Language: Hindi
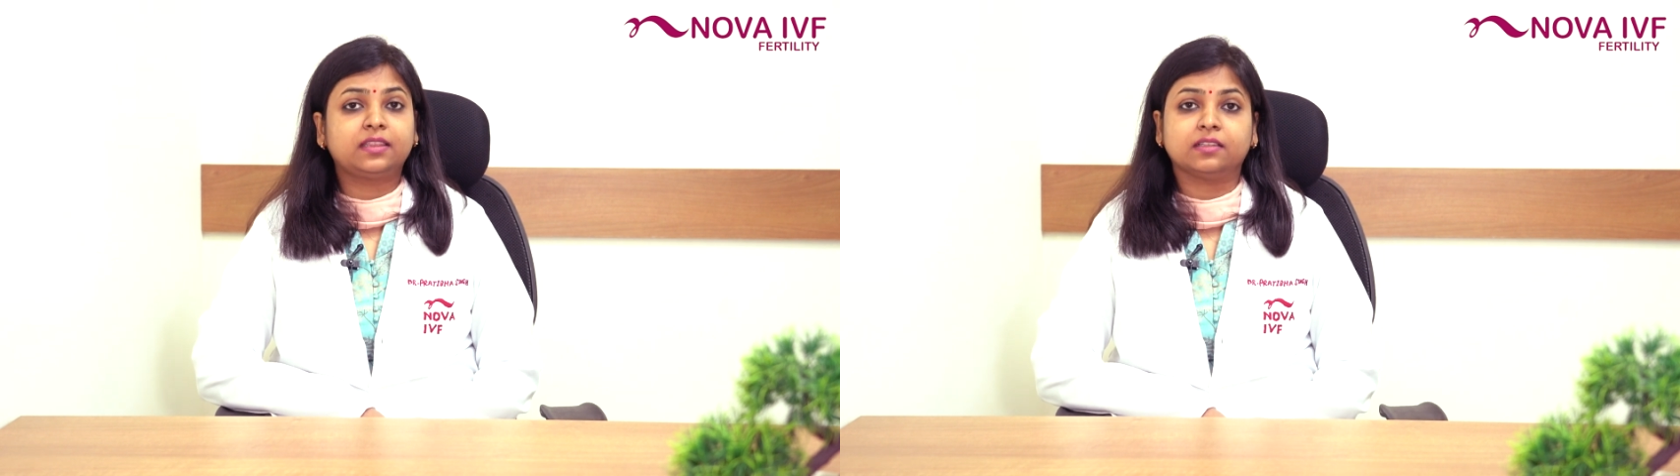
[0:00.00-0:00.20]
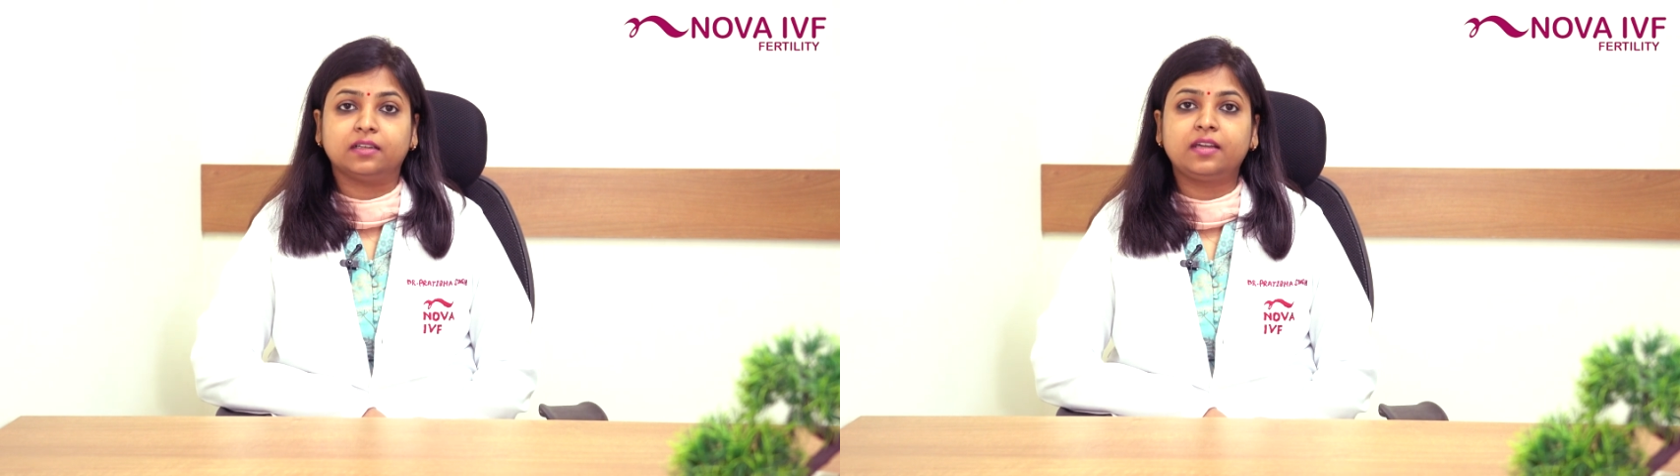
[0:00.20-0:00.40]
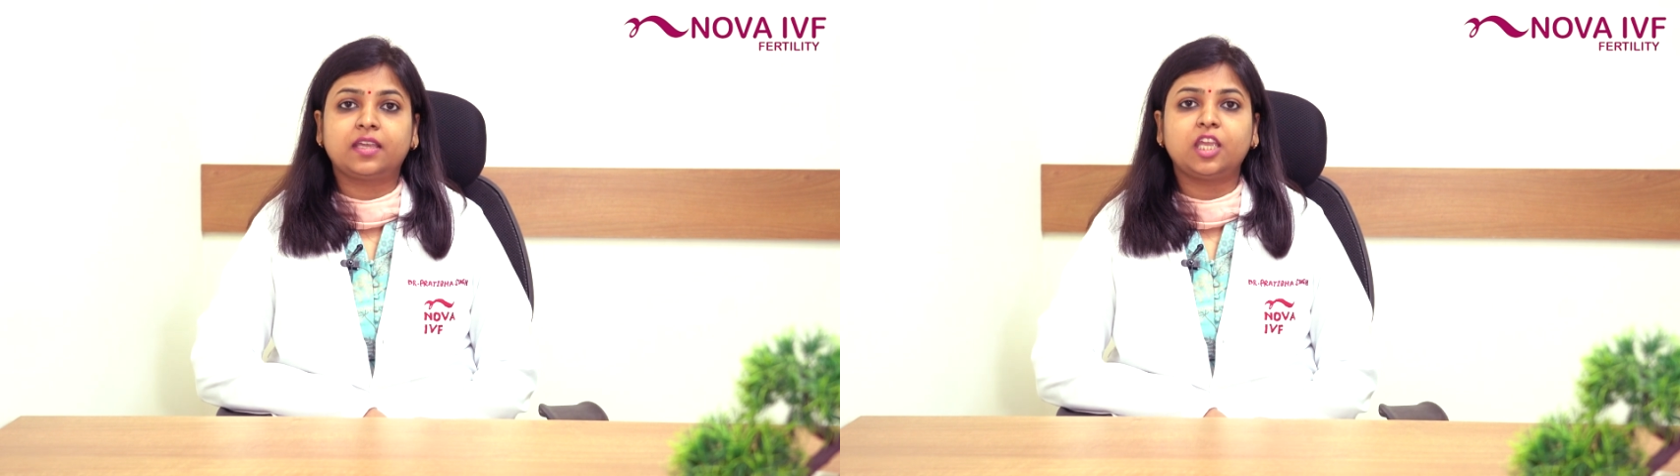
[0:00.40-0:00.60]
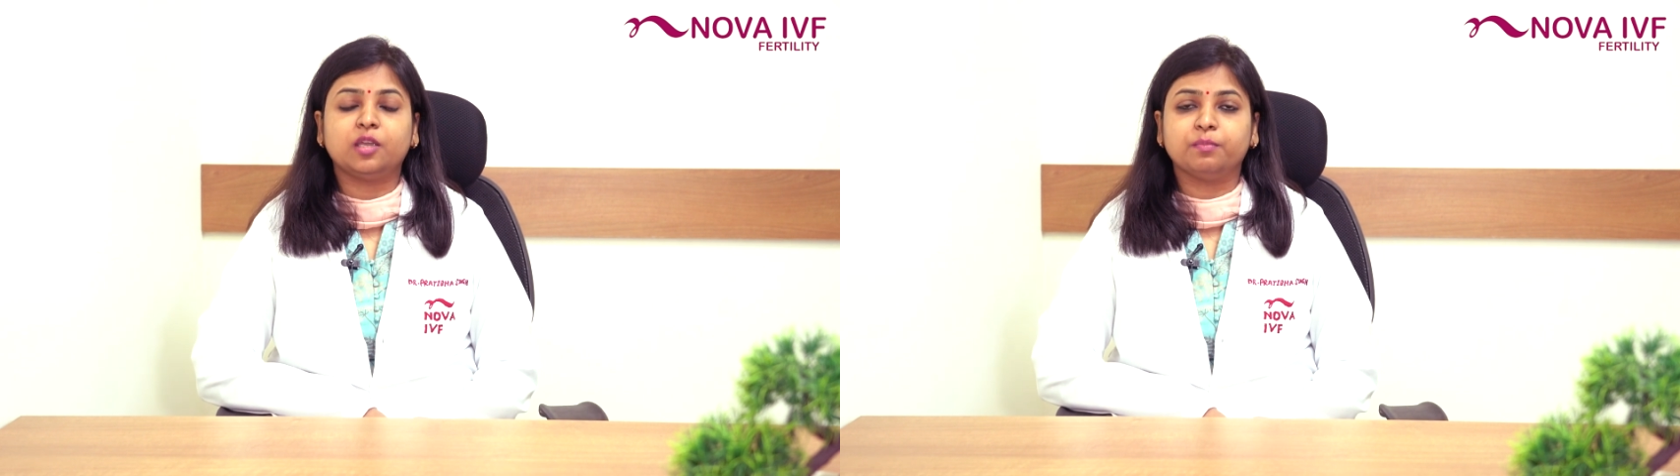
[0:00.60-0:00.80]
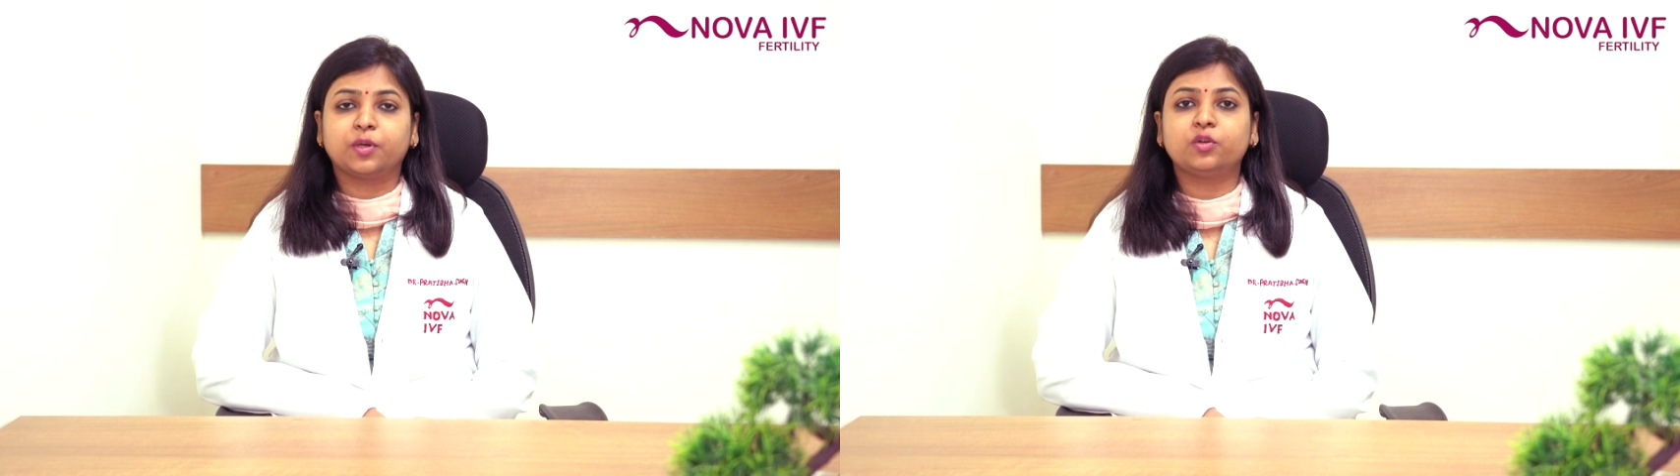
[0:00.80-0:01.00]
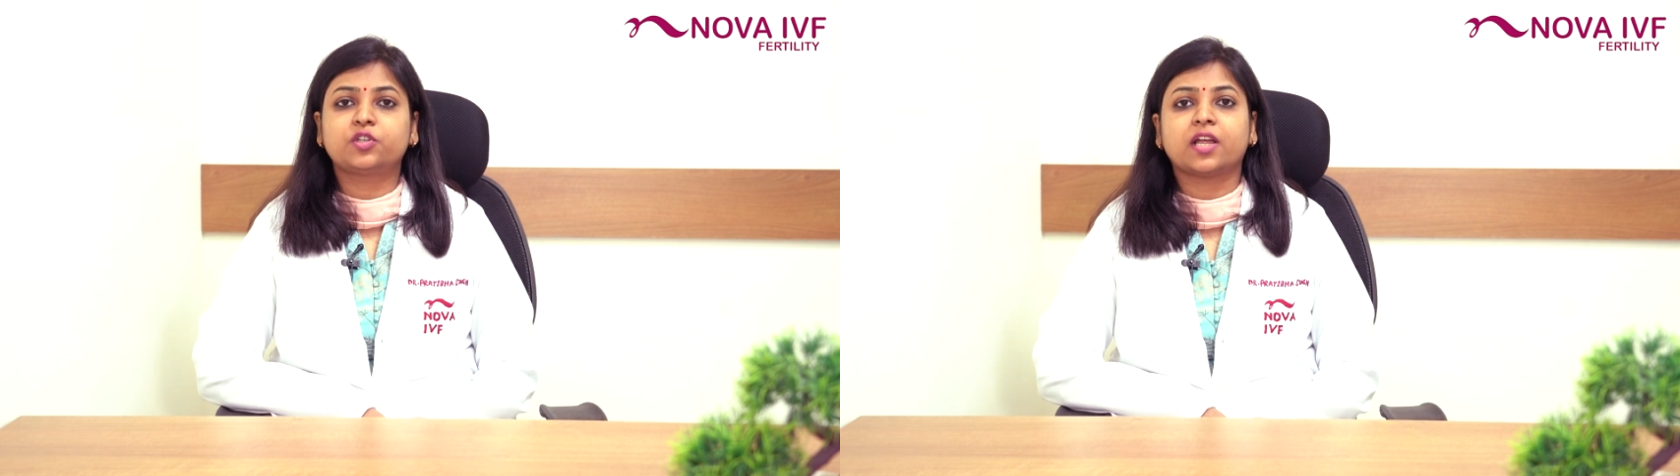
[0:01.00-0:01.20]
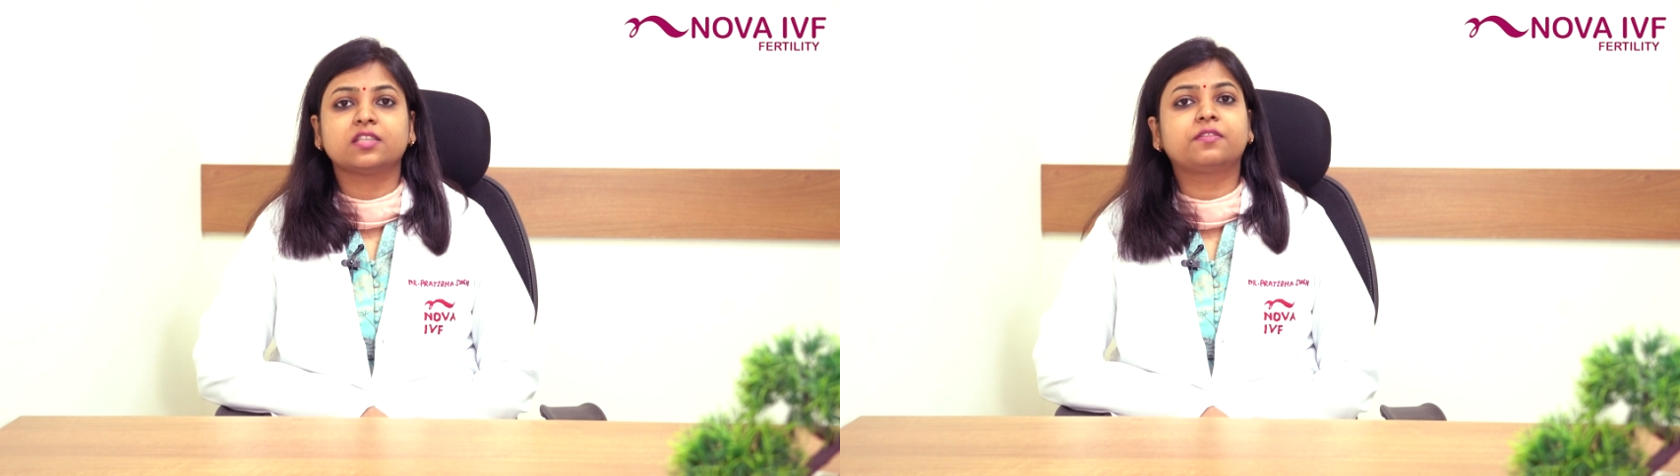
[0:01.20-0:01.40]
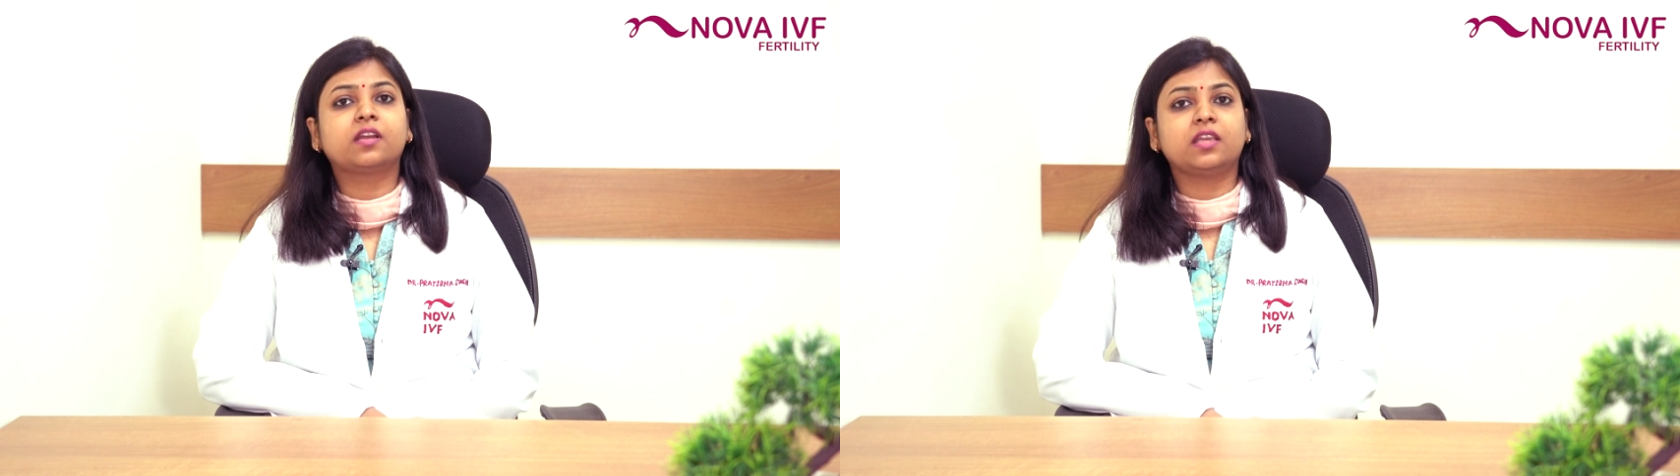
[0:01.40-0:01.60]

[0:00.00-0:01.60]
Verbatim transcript: थर्ड के इम्ब्रियो ट्रांसफ़र